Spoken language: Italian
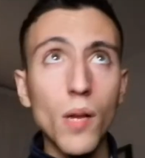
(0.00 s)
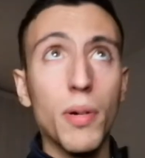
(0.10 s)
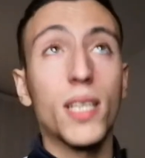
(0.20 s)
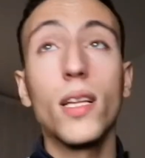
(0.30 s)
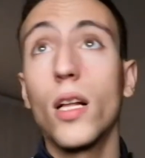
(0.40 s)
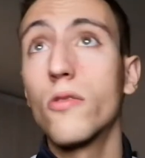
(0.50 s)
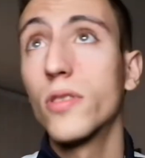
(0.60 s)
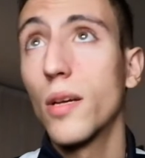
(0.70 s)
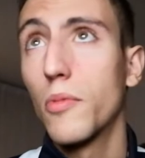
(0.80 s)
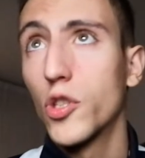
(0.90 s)
partita
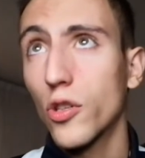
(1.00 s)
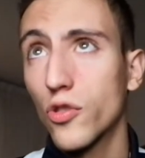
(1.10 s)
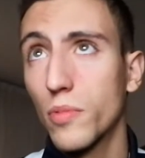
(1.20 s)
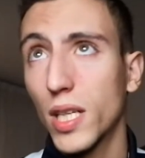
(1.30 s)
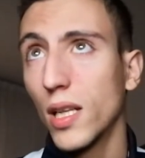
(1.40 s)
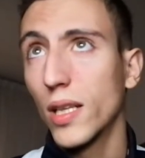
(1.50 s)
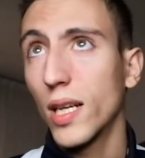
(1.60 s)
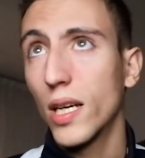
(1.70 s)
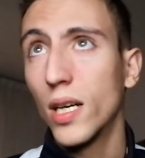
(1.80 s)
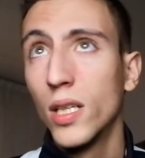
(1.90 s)
non semplice oggi perché
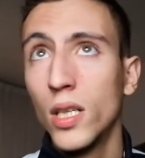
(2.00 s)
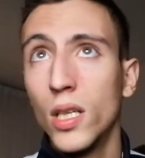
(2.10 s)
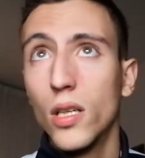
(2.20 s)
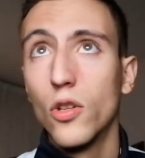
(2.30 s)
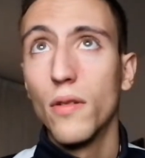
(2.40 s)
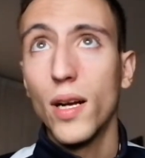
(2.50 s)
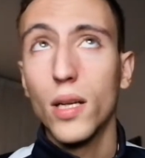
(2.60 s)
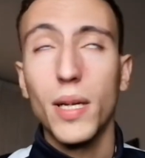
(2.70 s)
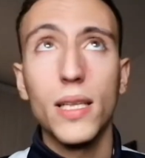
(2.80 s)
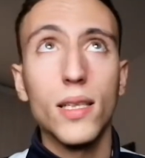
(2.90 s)
l'Italia doveva
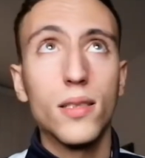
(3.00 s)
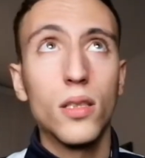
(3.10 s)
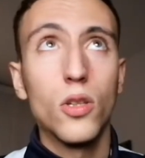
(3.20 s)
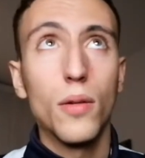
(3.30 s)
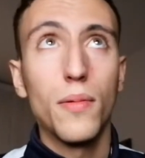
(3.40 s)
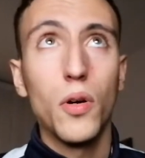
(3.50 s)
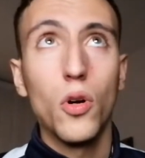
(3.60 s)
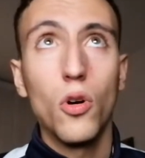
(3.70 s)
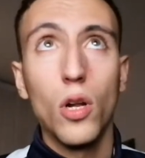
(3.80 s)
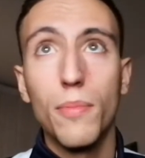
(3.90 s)
riprendersi
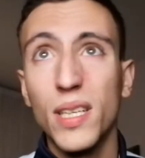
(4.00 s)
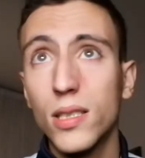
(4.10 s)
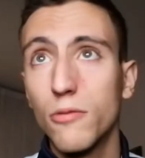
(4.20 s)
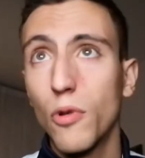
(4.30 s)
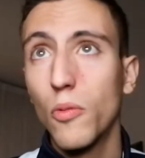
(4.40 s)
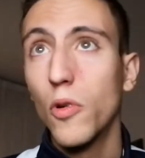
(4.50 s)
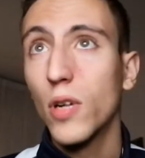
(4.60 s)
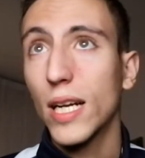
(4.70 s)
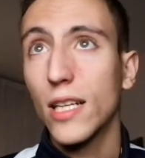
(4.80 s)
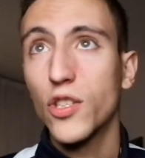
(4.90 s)
dopo il pessimo
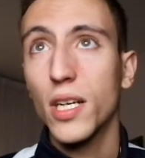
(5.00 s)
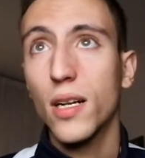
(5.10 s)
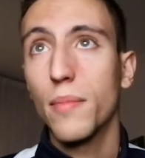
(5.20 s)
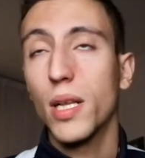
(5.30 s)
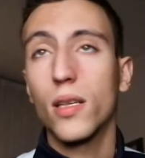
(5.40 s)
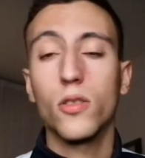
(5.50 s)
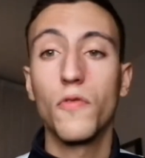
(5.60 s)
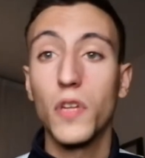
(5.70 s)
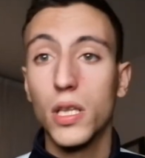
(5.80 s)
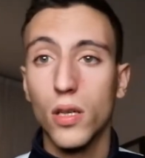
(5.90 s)
umore che c'era per la
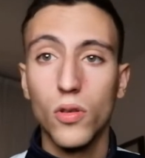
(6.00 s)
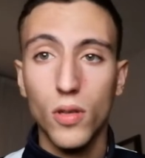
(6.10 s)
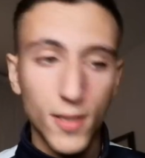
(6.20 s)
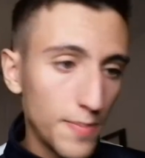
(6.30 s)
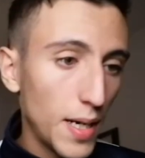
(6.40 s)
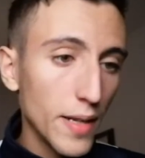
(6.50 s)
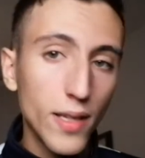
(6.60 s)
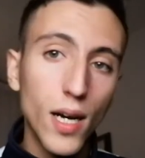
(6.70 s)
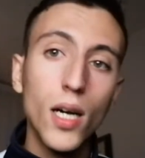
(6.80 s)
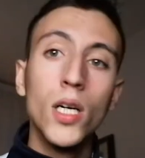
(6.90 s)
sconfitta contro la
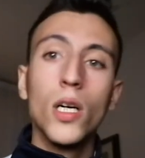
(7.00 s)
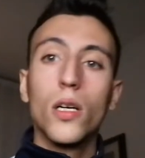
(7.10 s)
Spagna,